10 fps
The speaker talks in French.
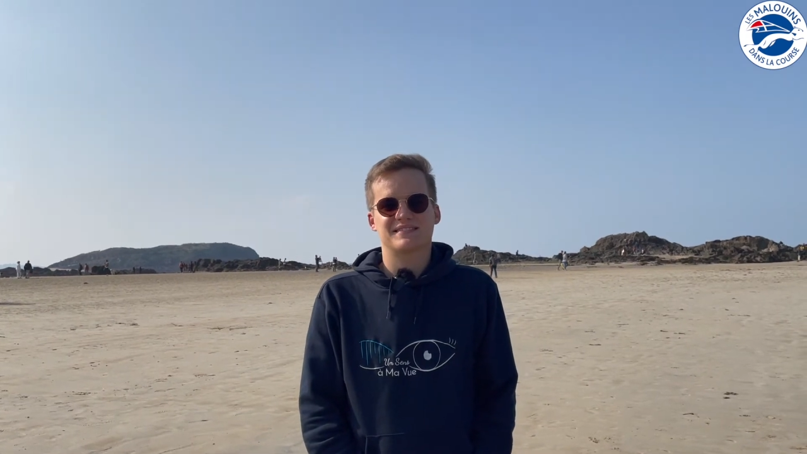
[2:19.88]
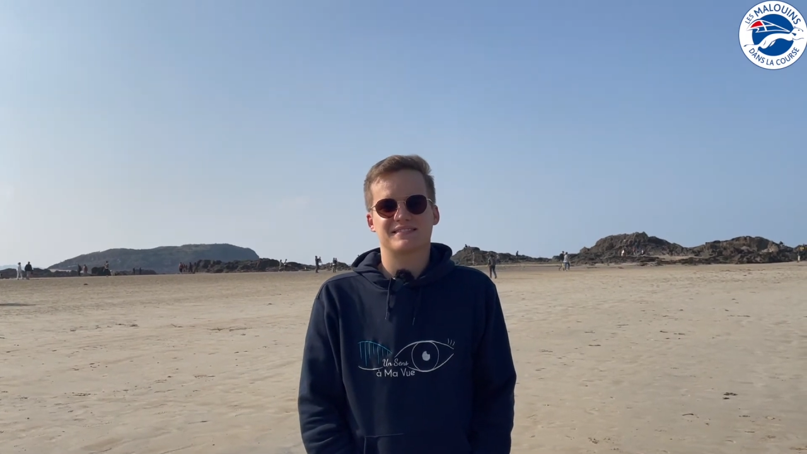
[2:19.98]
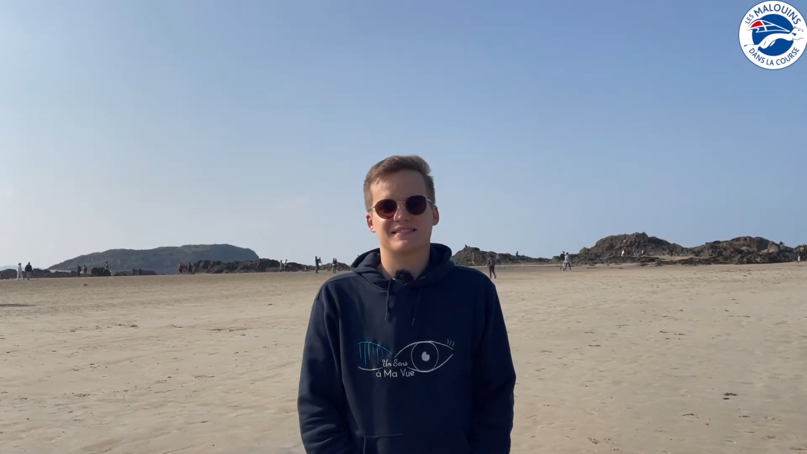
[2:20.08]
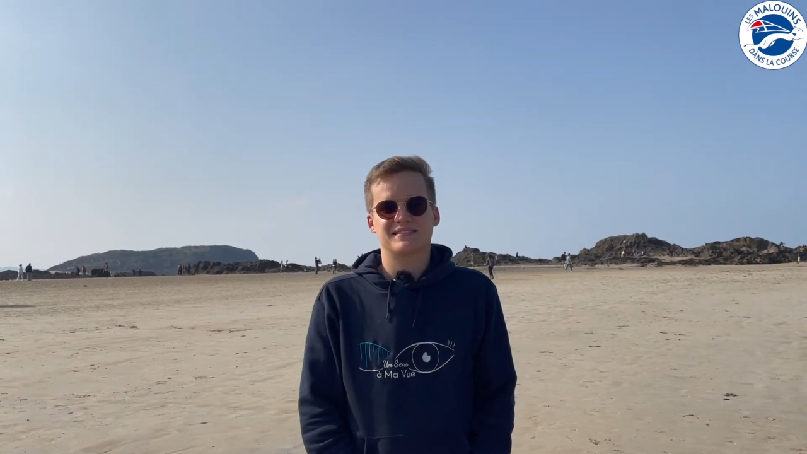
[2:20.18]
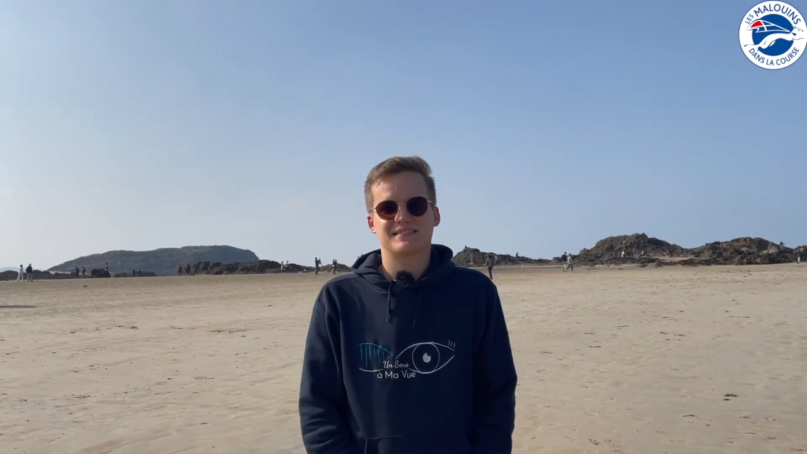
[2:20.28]

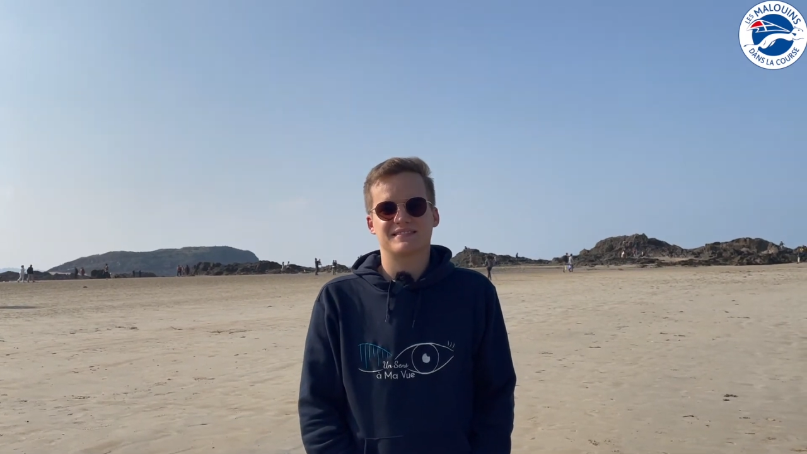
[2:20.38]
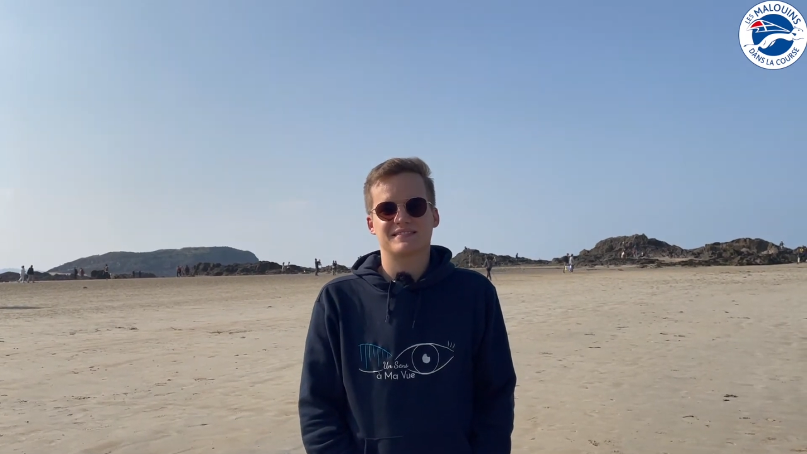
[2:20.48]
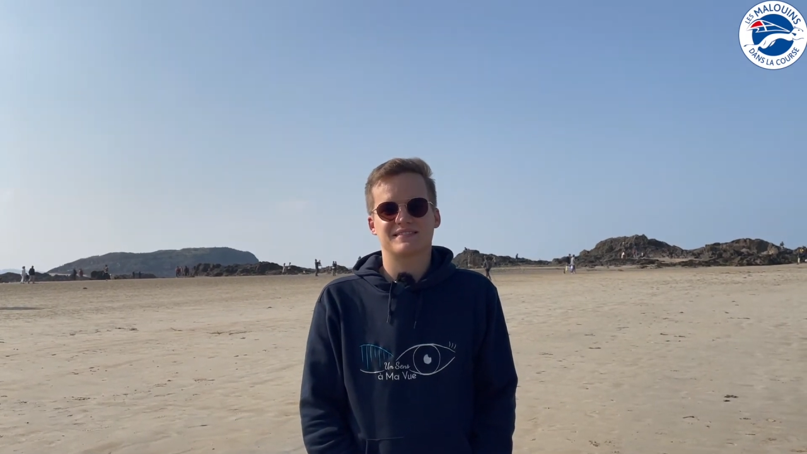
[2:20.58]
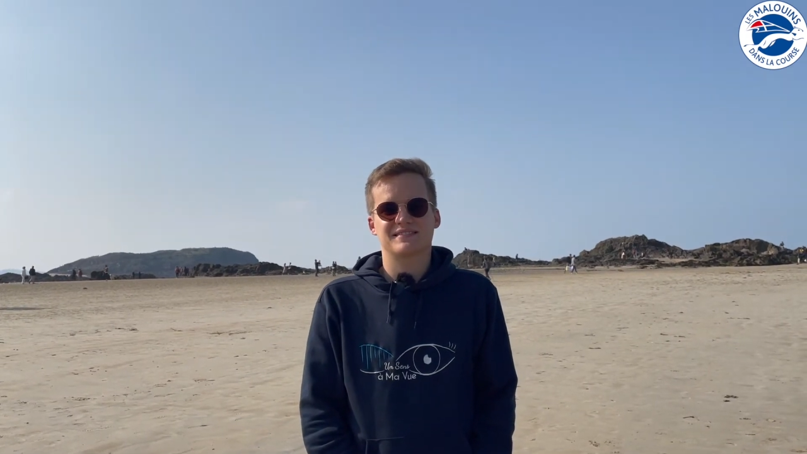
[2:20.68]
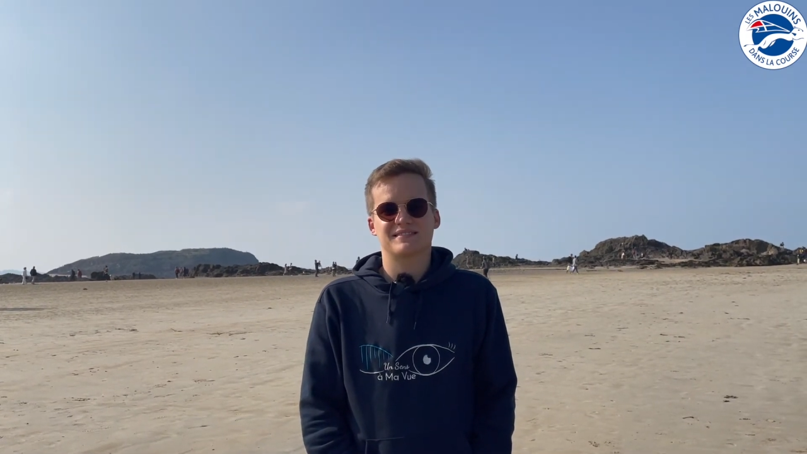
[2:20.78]
étape
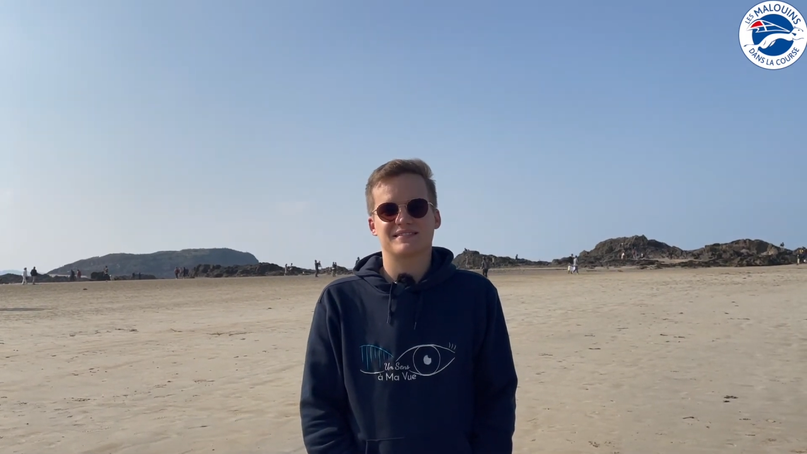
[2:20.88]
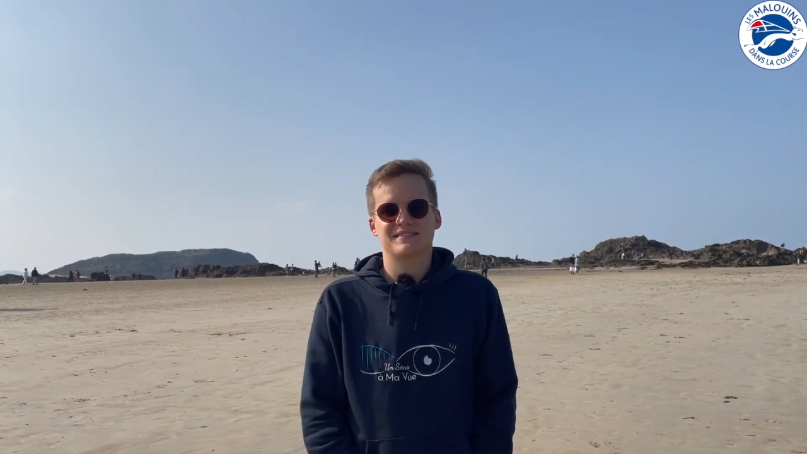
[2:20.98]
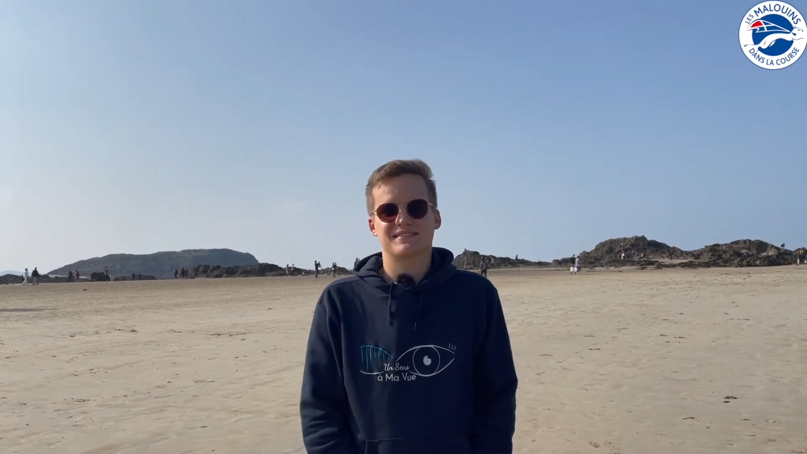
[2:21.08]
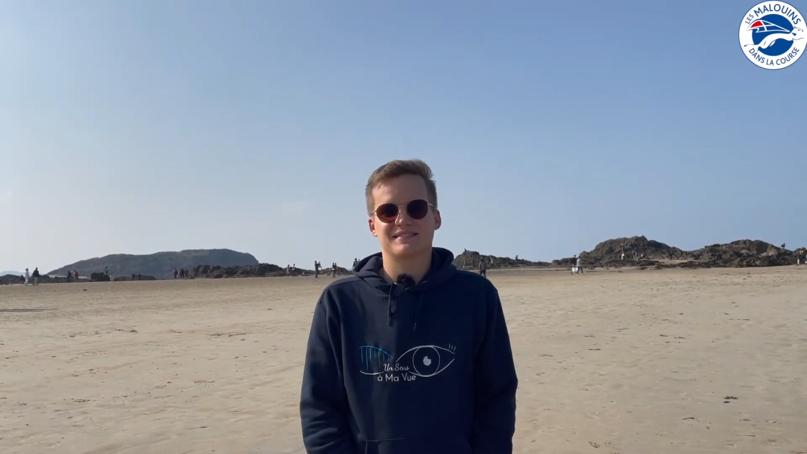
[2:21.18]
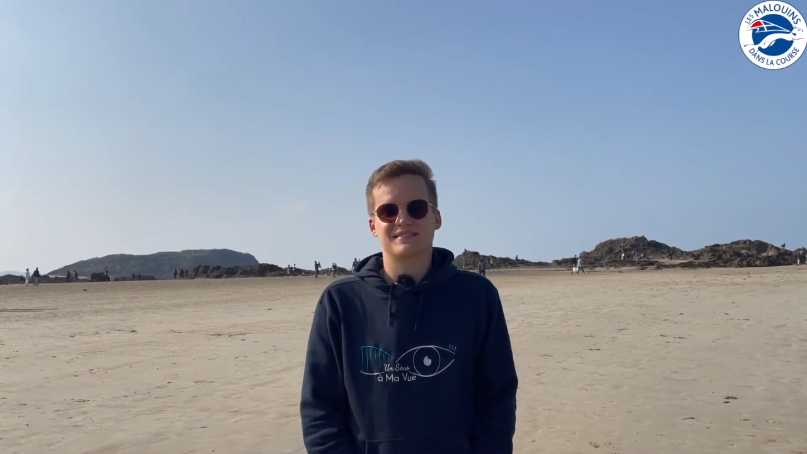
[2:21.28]
euh, pour un
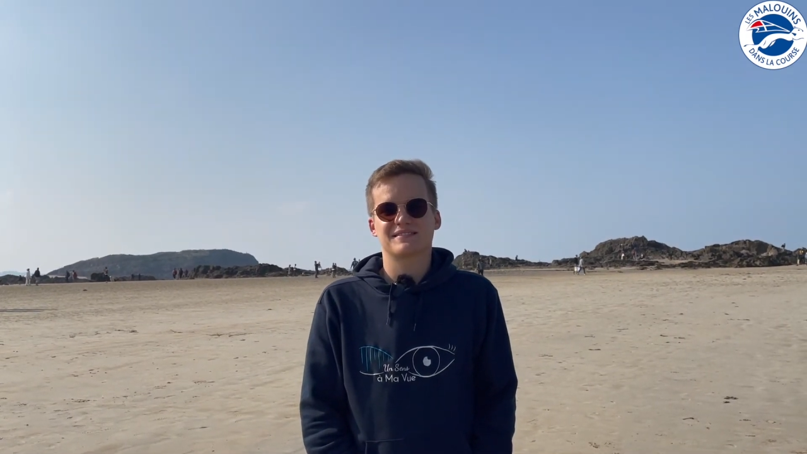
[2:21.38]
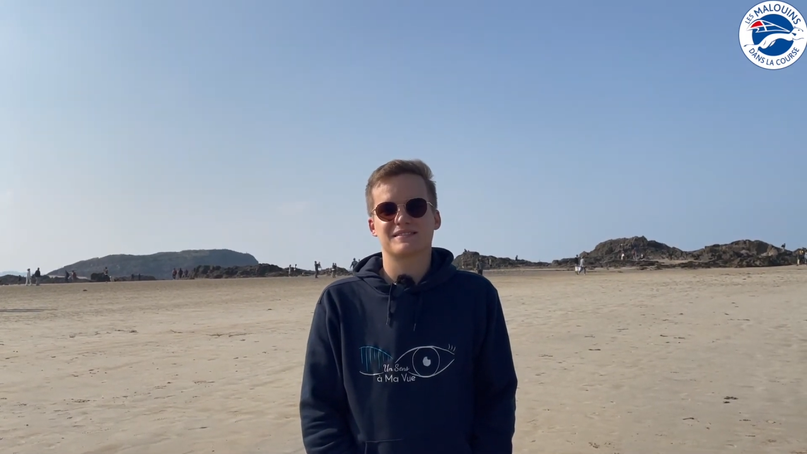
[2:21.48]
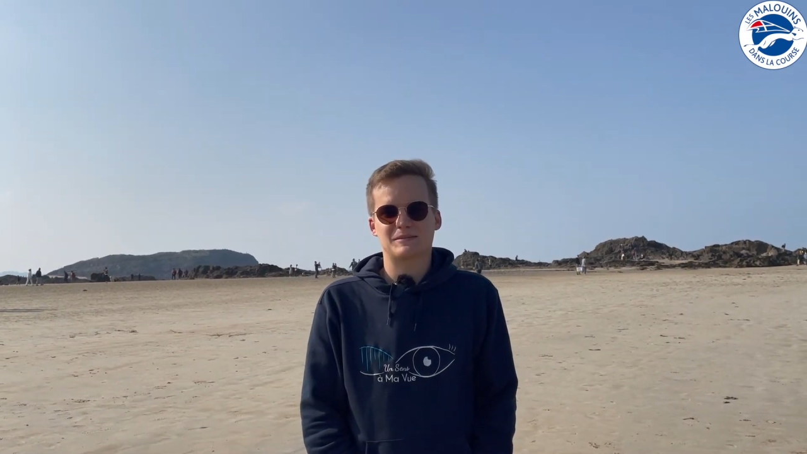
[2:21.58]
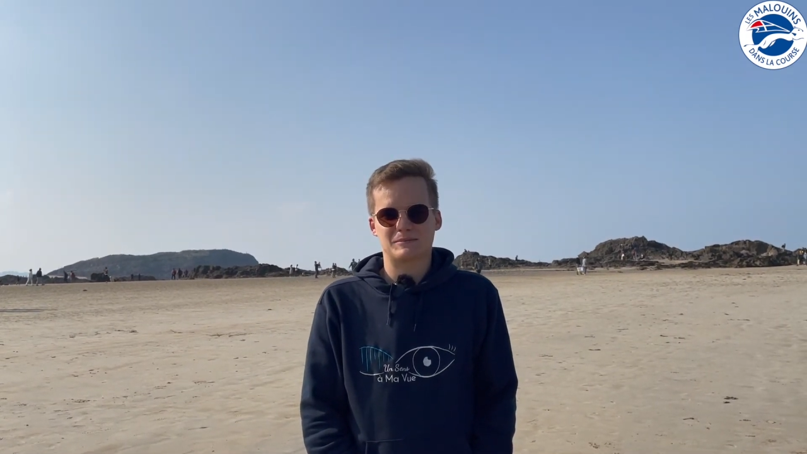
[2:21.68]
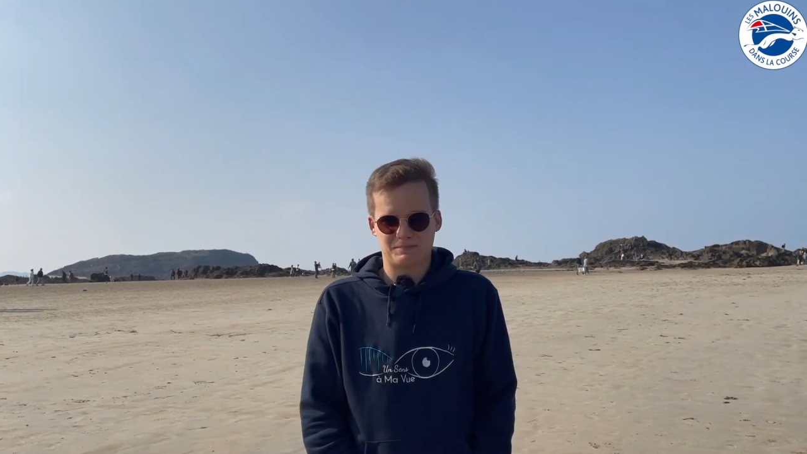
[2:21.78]
sens à ma
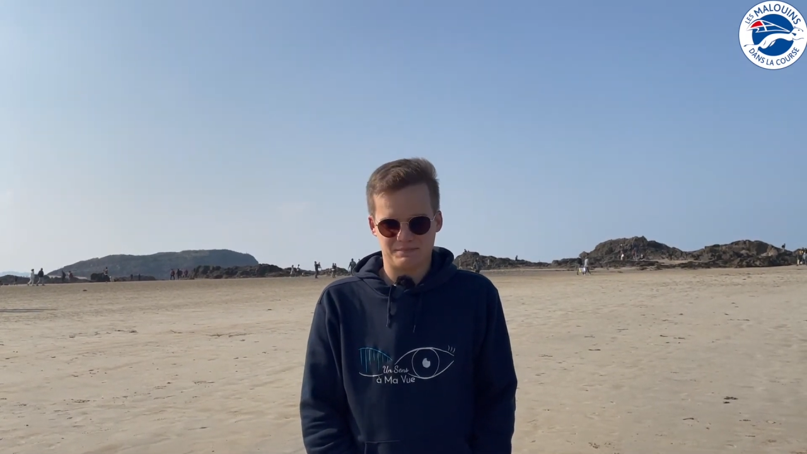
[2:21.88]
vue.